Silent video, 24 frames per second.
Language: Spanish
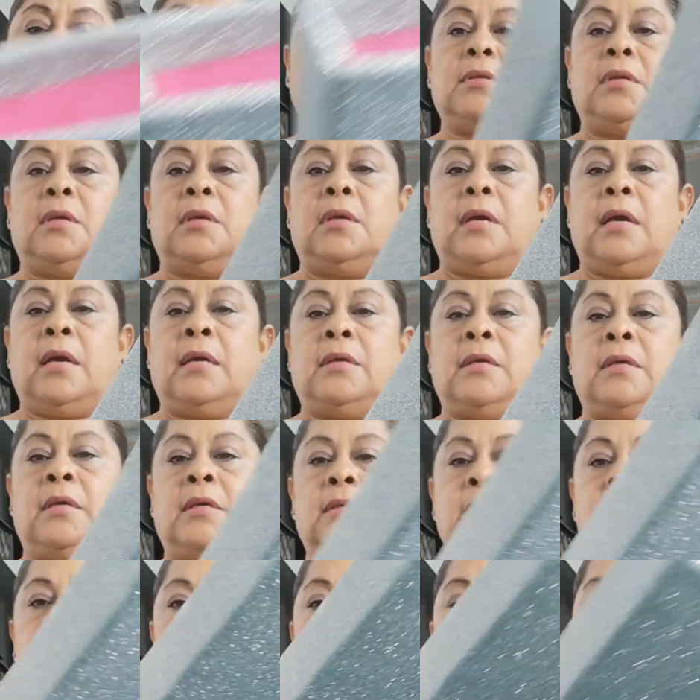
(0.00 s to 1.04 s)
Sí, aquí
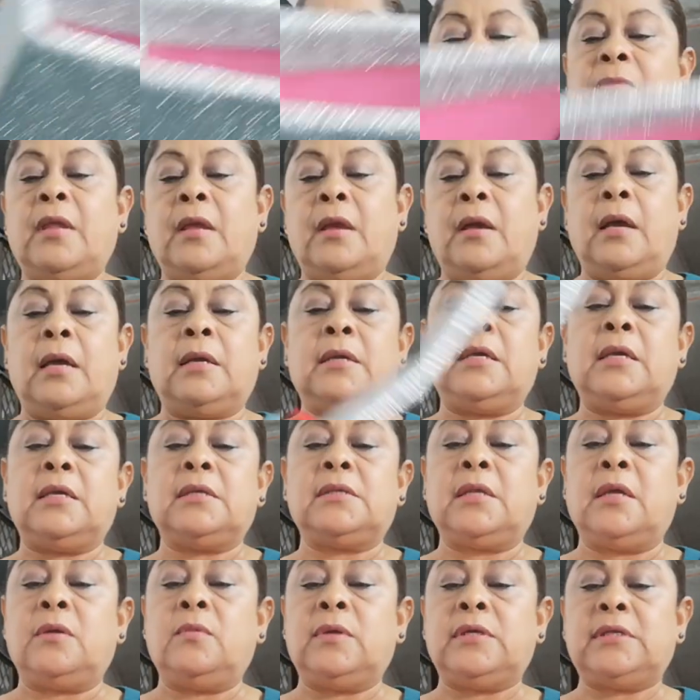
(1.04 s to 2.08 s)
está. Aquí
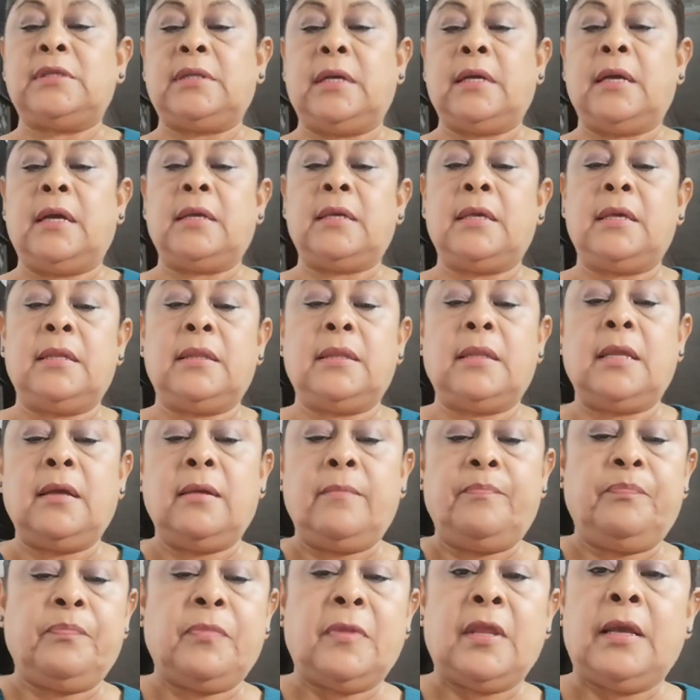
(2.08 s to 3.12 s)
está nuestra cajita.
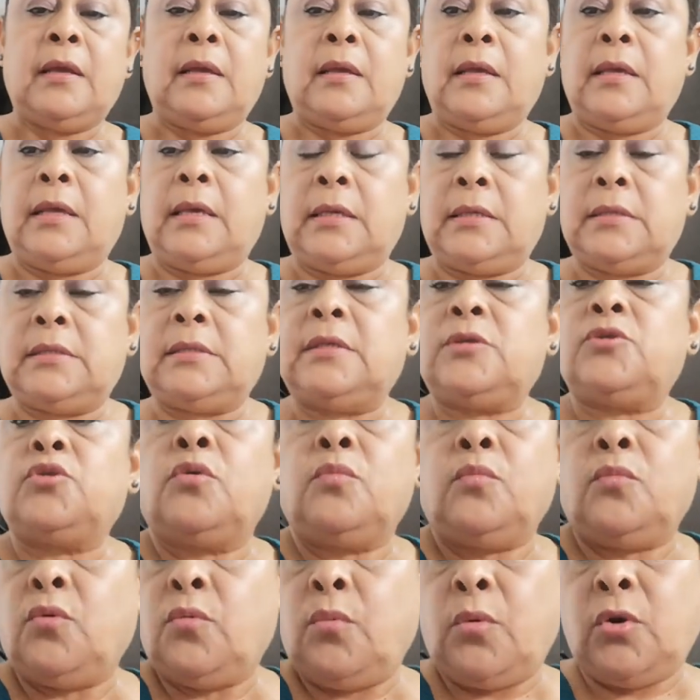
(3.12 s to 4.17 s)
Este,
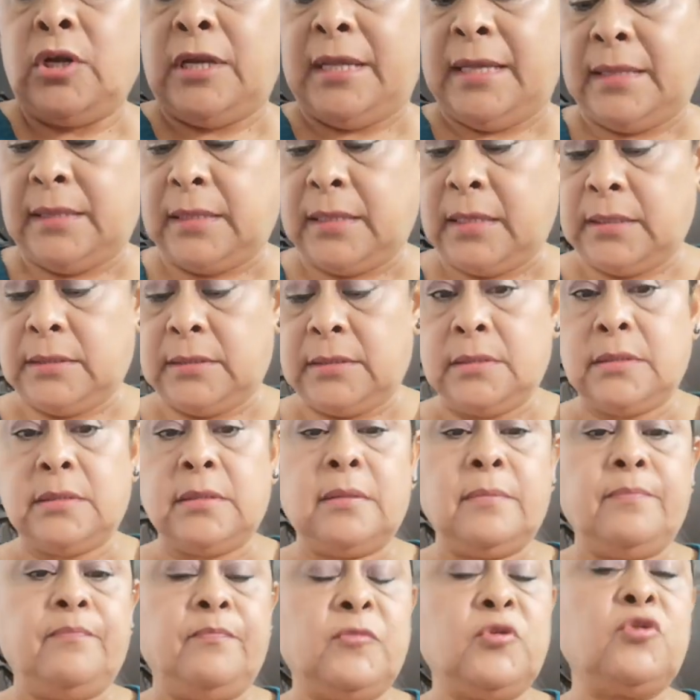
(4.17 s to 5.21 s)
son muy bonitas.
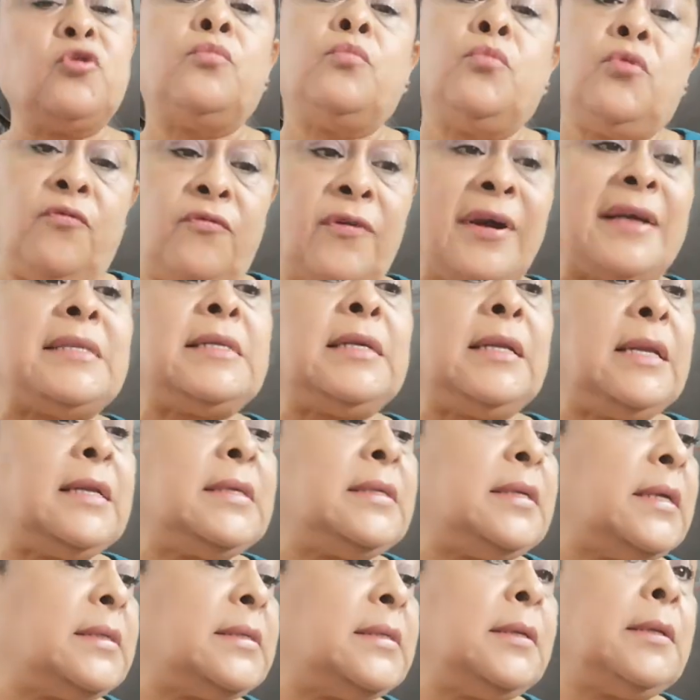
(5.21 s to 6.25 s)
Son muy fáciles
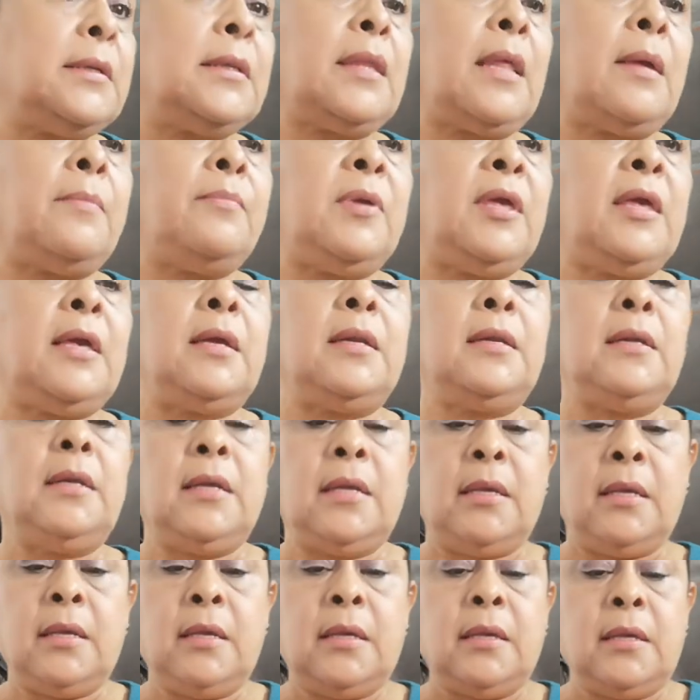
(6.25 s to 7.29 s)
de hacer también.
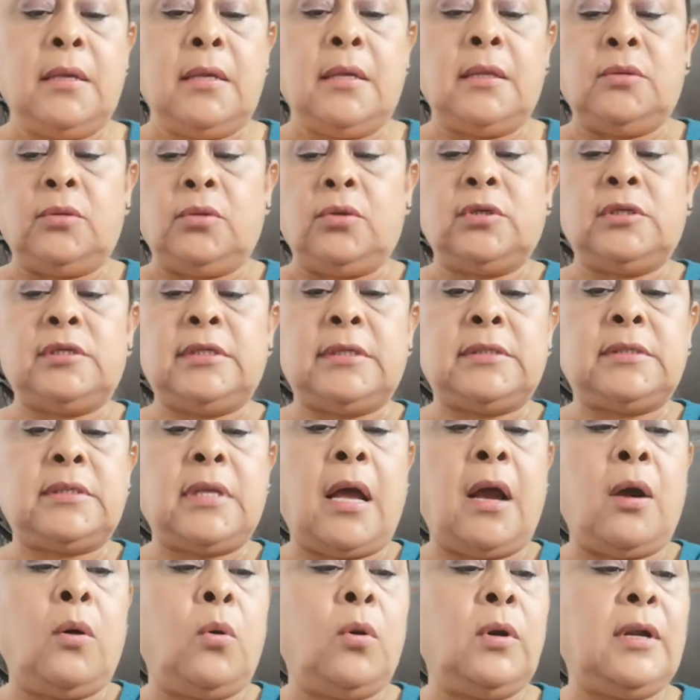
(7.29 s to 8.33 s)
Entonces,
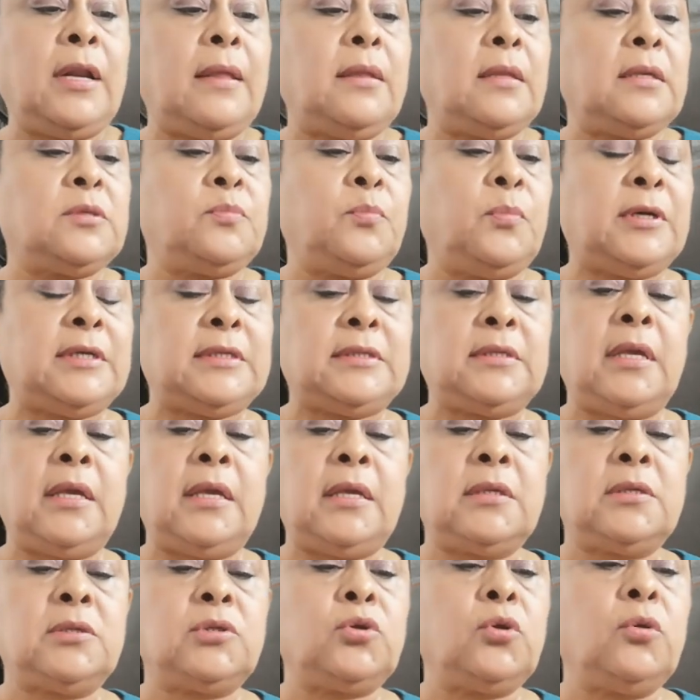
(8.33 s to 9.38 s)
ahora después
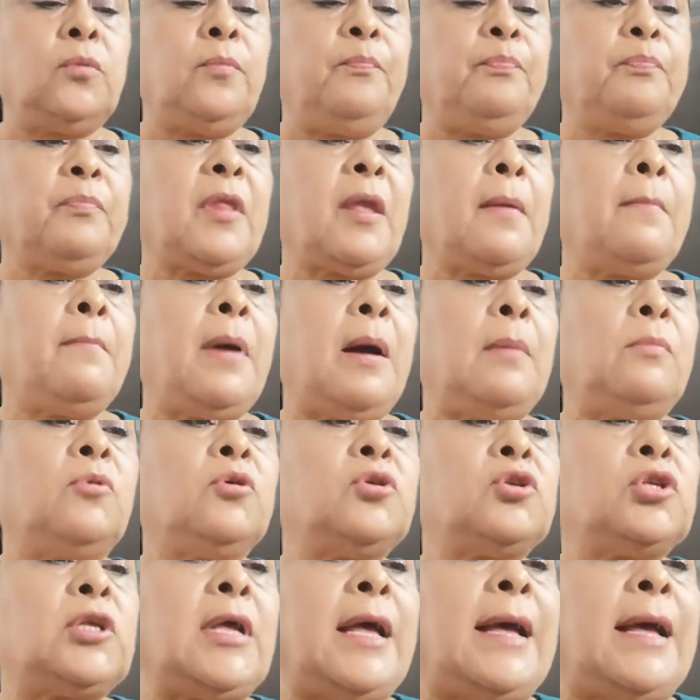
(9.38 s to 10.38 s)
de esto, vamos